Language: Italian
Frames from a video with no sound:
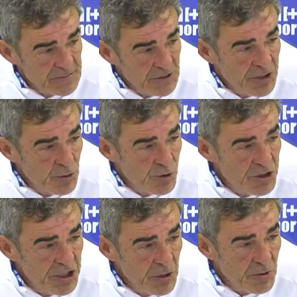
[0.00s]

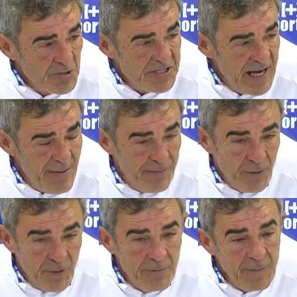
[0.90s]
ricucire uno
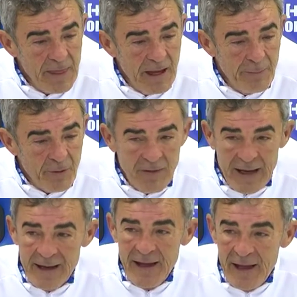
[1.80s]
strappo, a
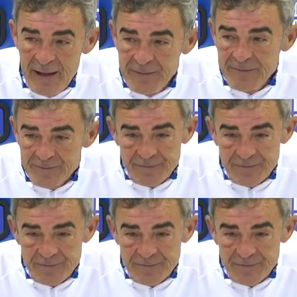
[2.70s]
provare a